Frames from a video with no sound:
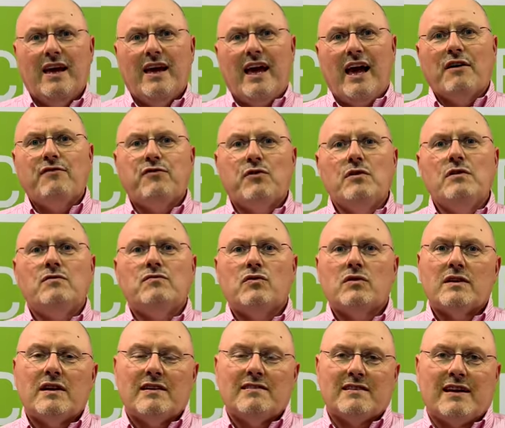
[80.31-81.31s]
Erfunden
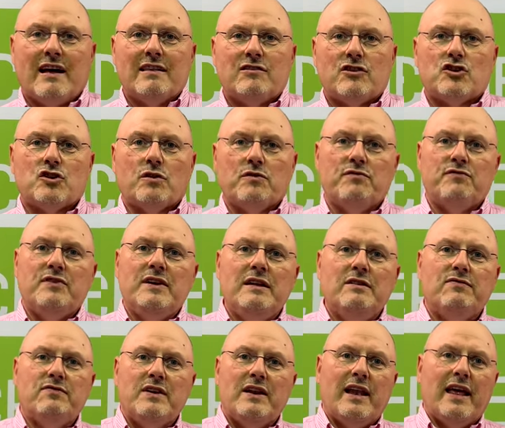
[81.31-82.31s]
wurde das Ganze schon viel,
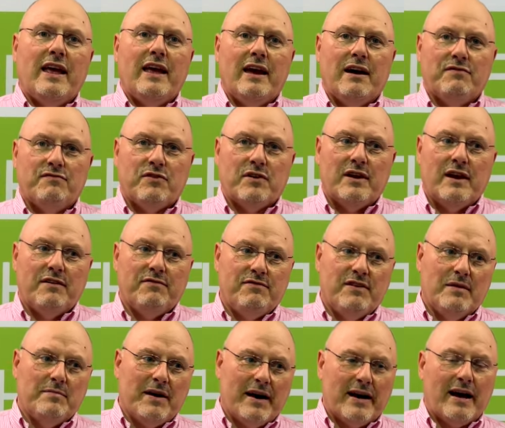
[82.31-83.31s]
viel eher von der
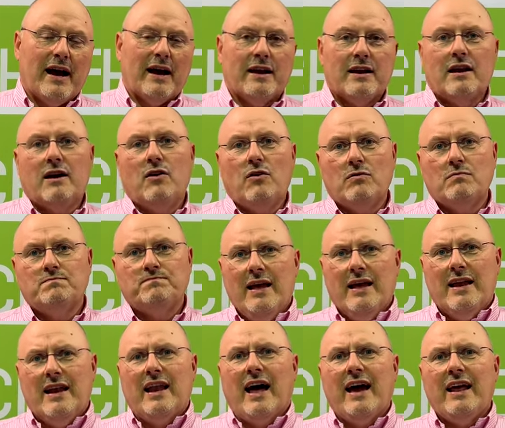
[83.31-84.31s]
Firma Gaggenau.
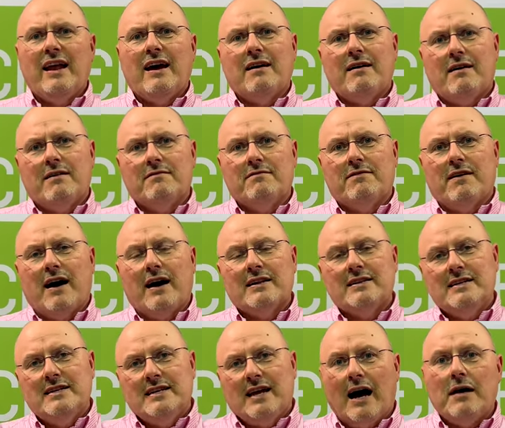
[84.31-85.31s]
Leider
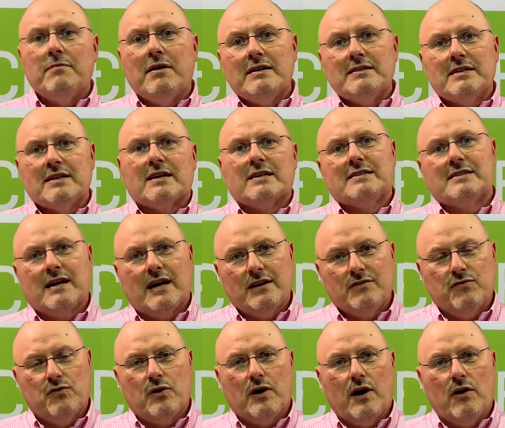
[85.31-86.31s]
waren die damals ihrer Zeit
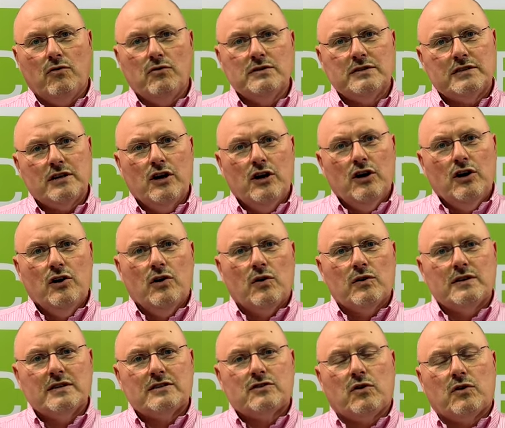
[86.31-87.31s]
voraus
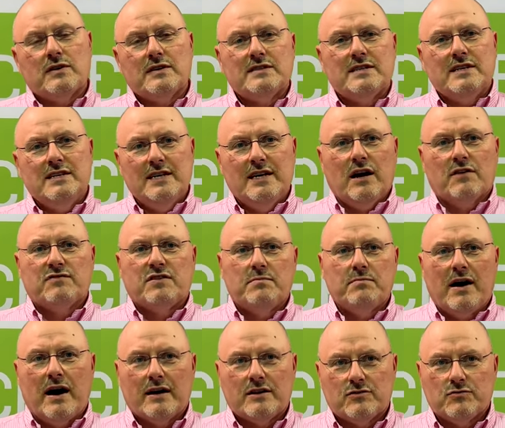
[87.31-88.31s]
und es konnte sich nicht auf dem
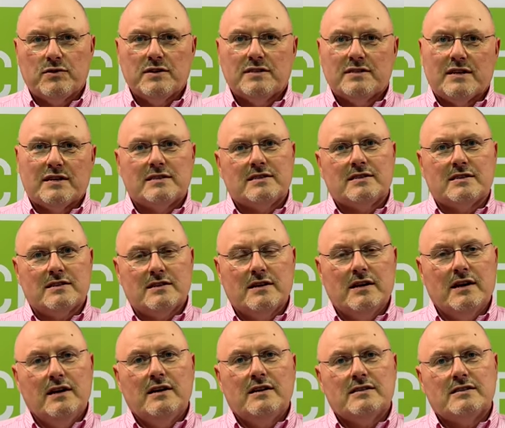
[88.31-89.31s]
Markt durchsetzen.
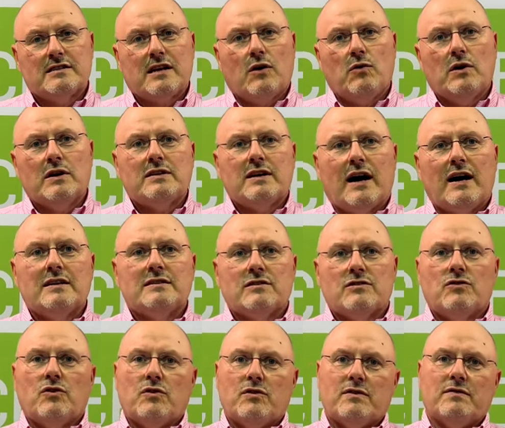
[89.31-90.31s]
Es dauerte also
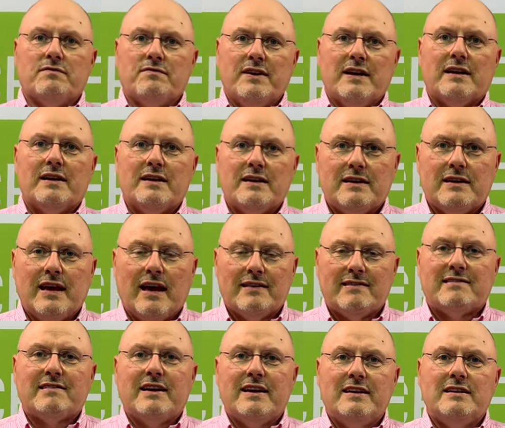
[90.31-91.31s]
noch wirklich
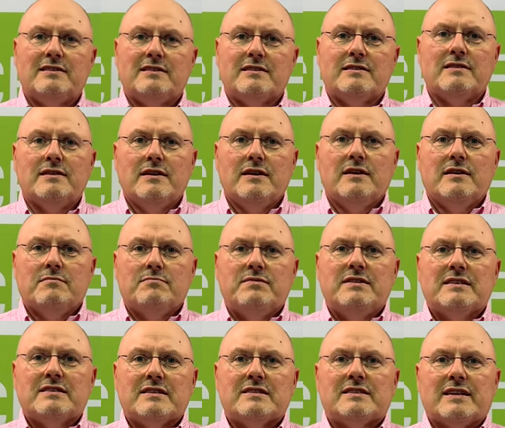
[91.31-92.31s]
Jahrzehnte,
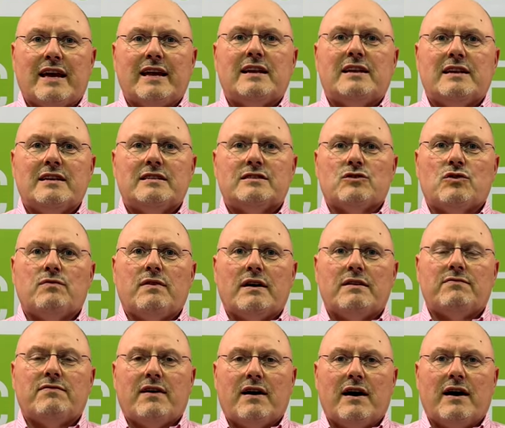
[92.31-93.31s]
bis es endlich
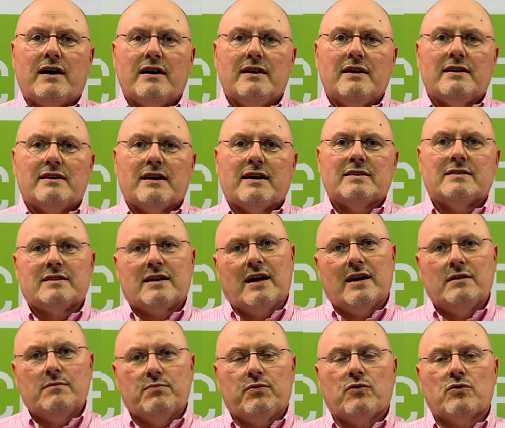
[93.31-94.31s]
soweit war, dass
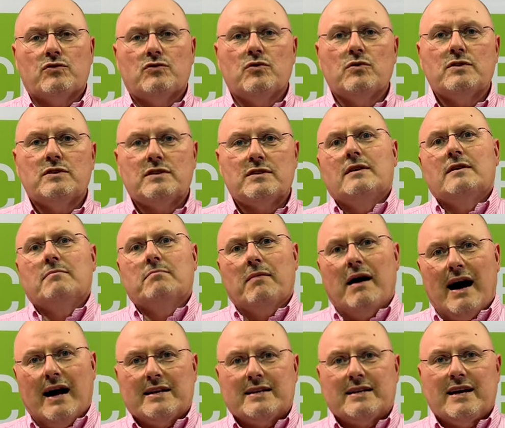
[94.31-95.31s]
ein Produkt
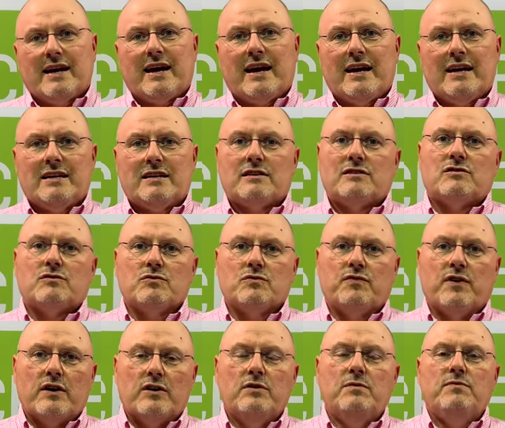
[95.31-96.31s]
marktgerecht zu
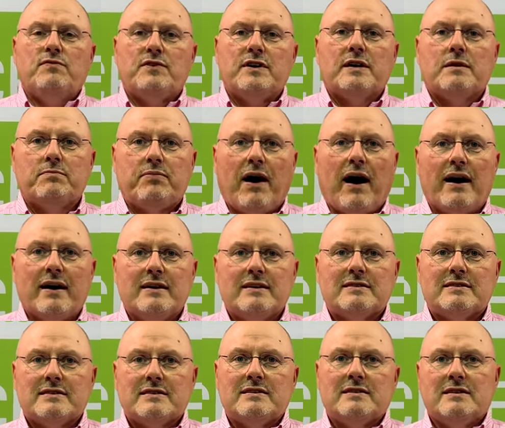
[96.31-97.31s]
vernünftigen
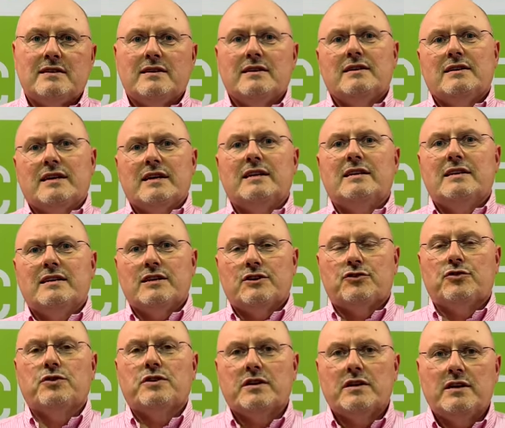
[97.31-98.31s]
Preisen in die
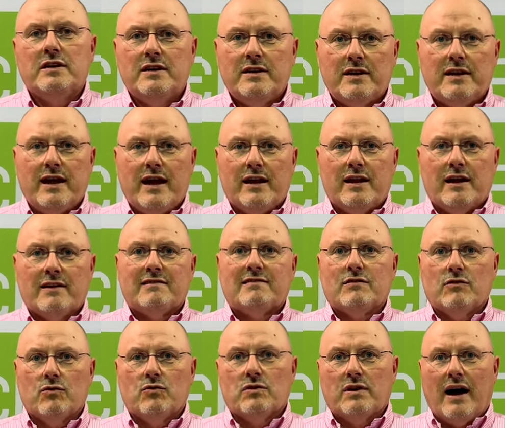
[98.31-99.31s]
Küchen der
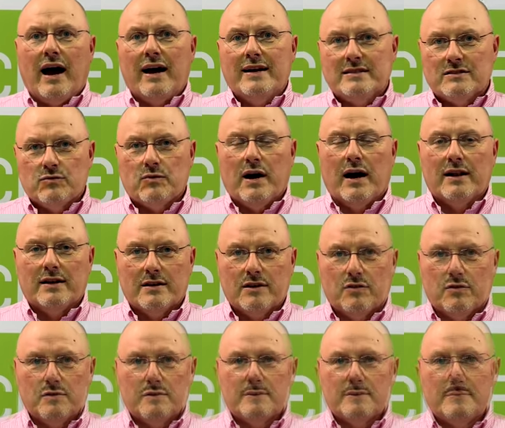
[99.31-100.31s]
Nation Einzug halten
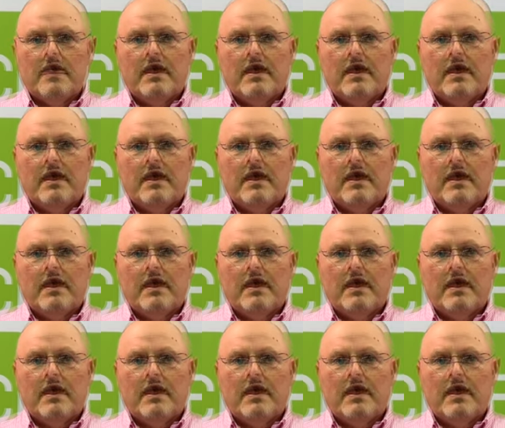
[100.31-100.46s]
konnte.